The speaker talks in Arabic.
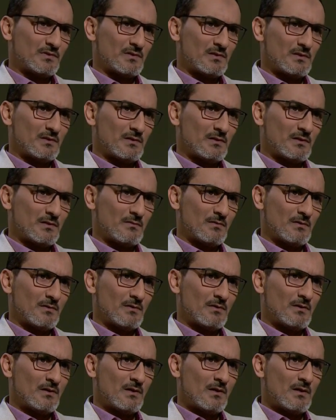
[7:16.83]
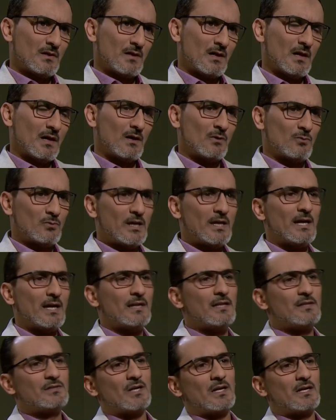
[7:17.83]
آه، هؤلاء
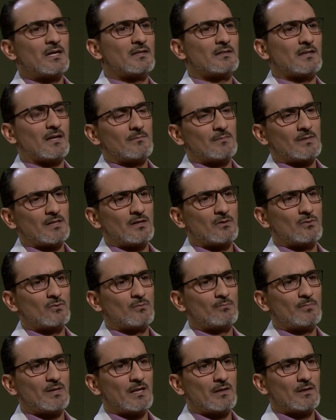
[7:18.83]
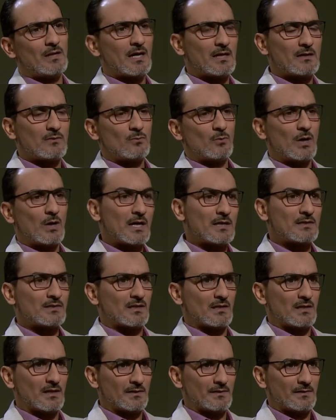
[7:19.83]
على شاكلة أحمد غرور بل أقوى
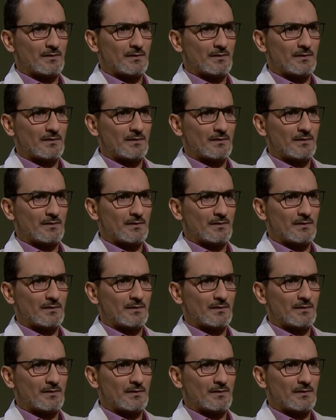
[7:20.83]
وأنت على